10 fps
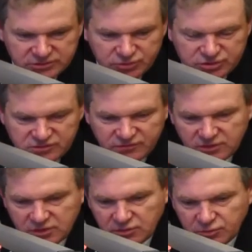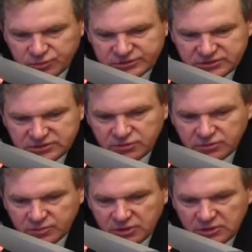możliwie
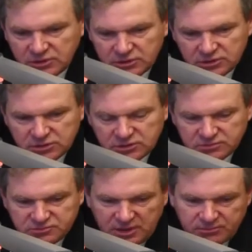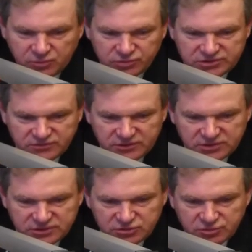opozycją, y, tam
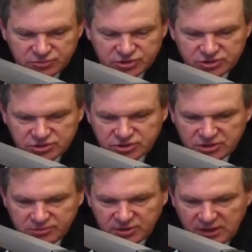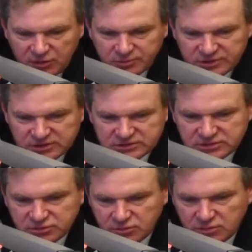konserwatystą czy, czy liberalom.
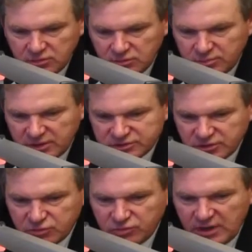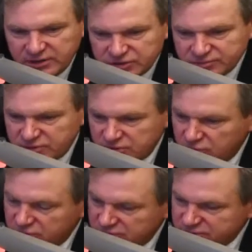Jest to bardzo aktualne, żeby
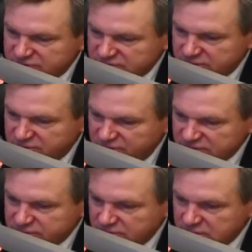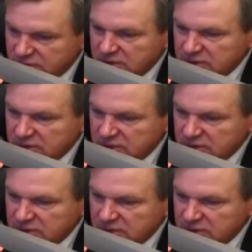tylko tym się zajmować. My